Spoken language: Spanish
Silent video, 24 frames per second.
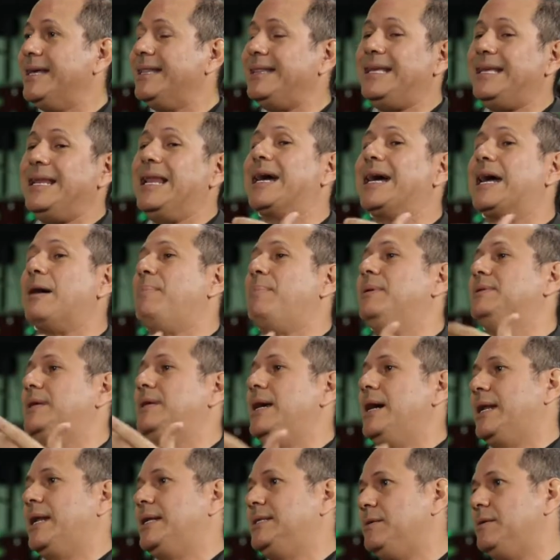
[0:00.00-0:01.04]
ni la
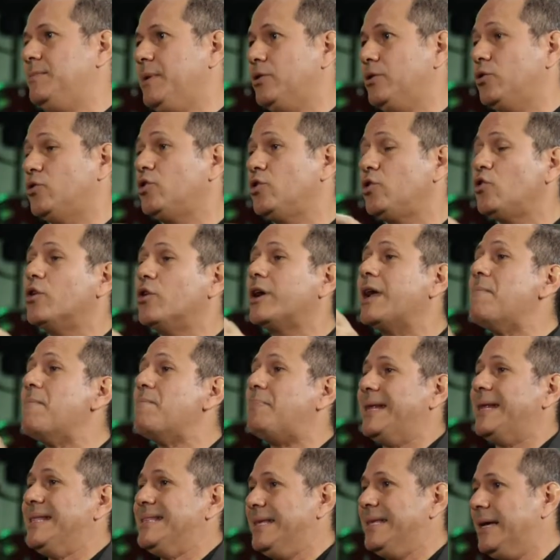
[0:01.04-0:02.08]
capacidad de crecimiento. Entonces tengo que
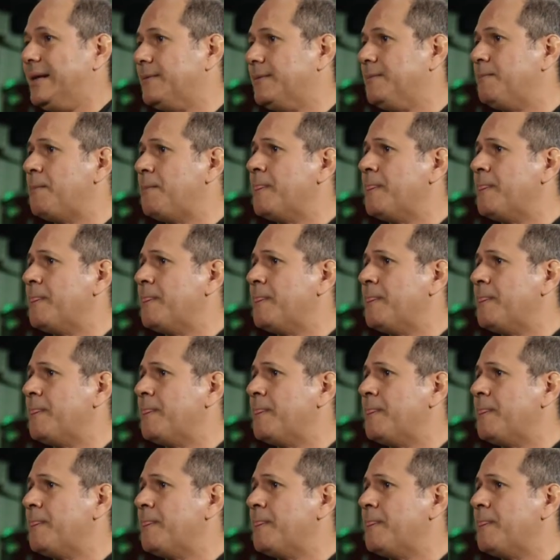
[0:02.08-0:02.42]
emprender.